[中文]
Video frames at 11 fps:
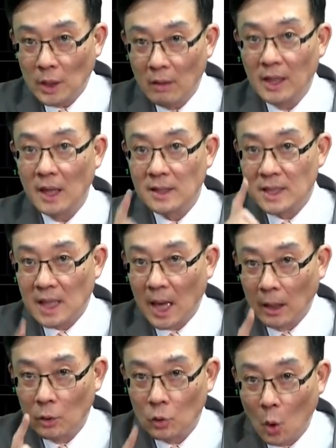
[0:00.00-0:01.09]
到一趟
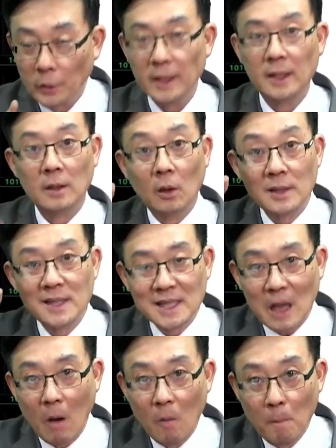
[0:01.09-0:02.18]
成功的一个哈
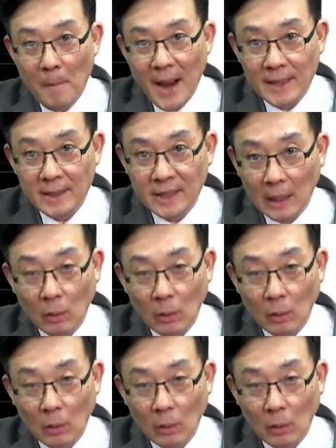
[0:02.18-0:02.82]
找卖点。